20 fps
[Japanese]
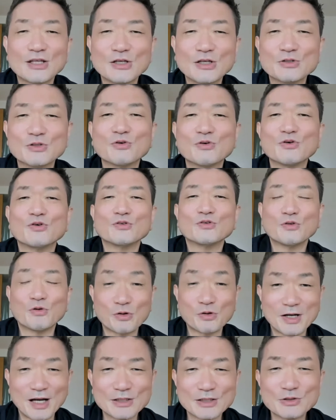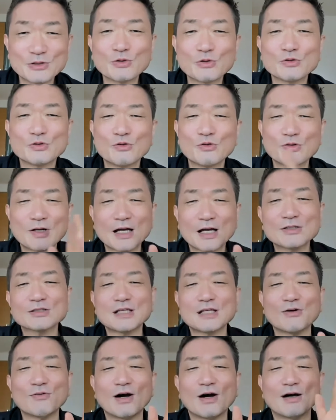いうのの感動の落
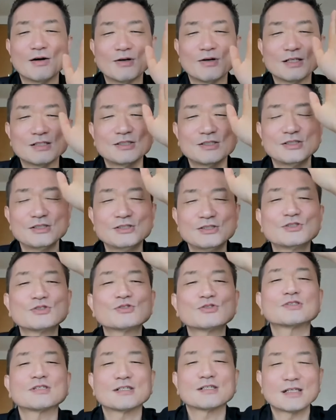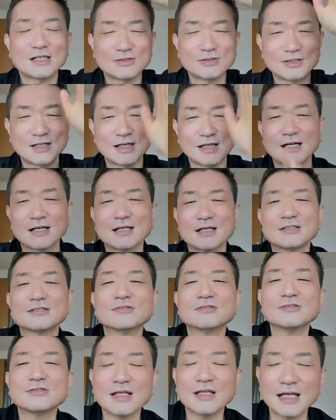差は尋常じゃないぐらい激し
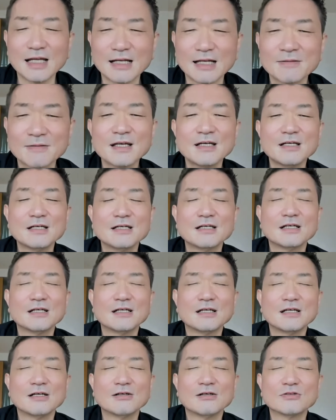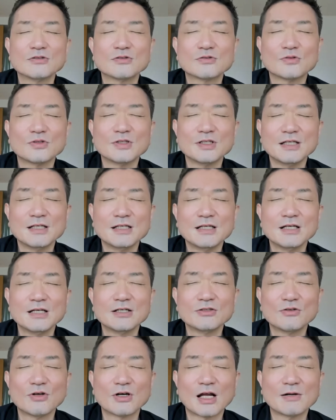くて、えー、本当に
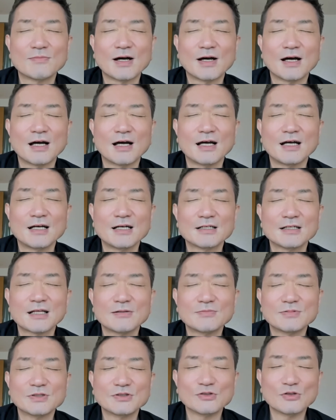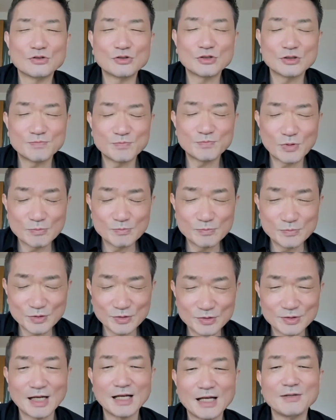ドラマ多分40本
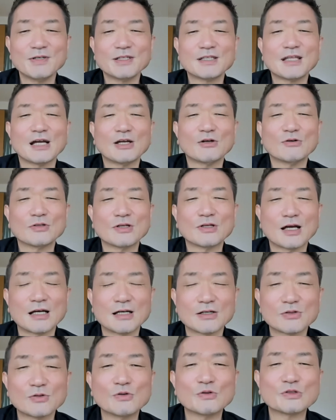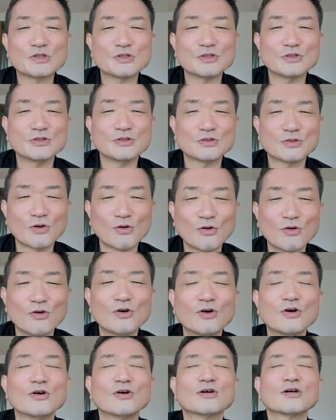分ぐらい見たような号泣と
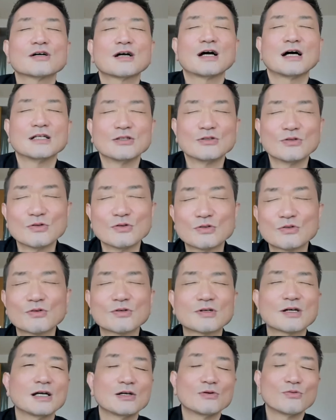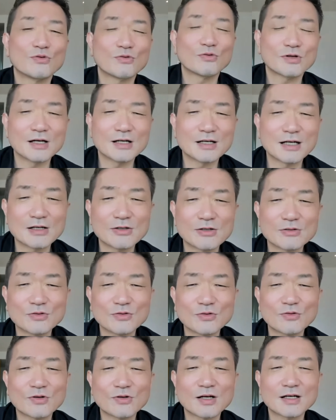感動と解放感がこの
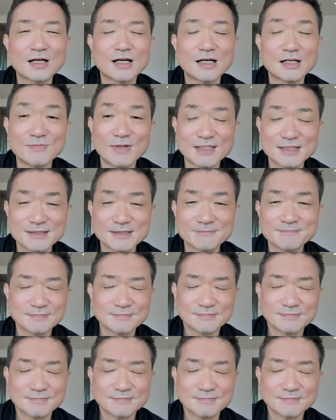4日間あります。